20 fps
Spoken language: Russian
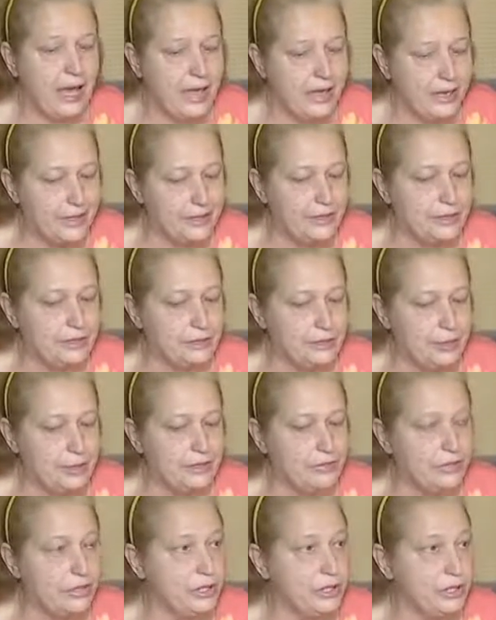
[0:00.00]
а один
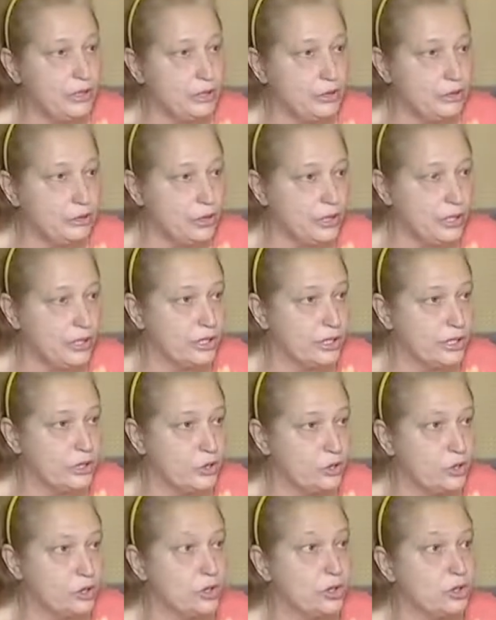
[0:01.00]
пенфил инсулина
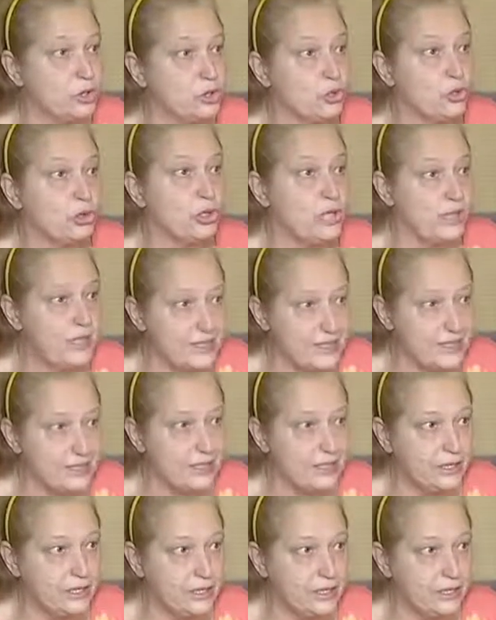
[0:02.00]
стоит
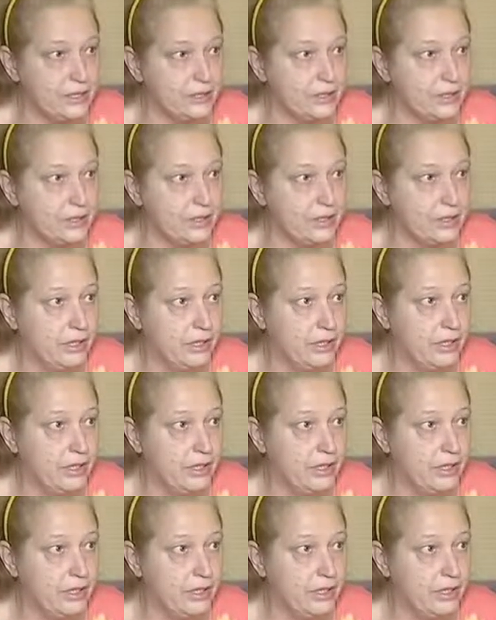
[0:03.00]
130 гривен,